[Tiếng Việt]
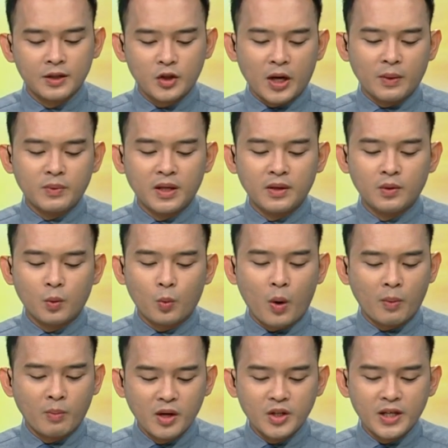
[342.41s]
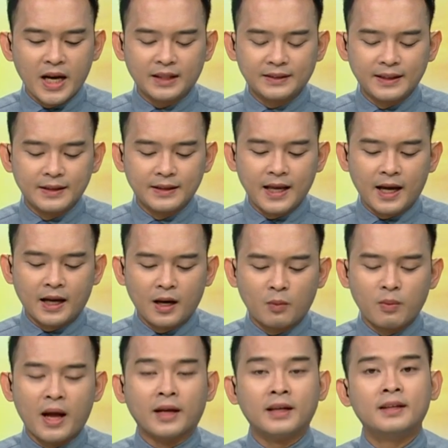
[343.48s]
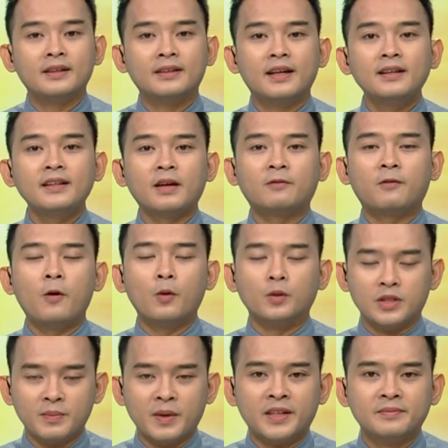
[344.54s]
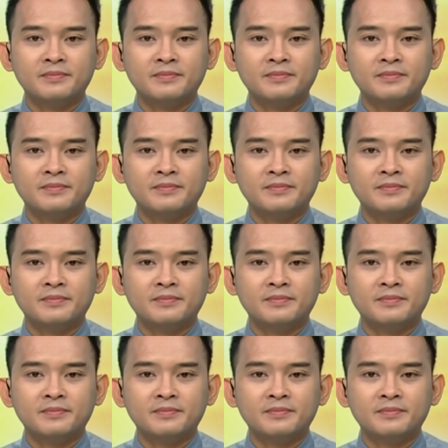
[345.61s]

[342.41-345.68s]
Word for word: Trà Vinh qua Bến Tre, Tiền Giang, Long An đến thành phố Hồ Chí Minh.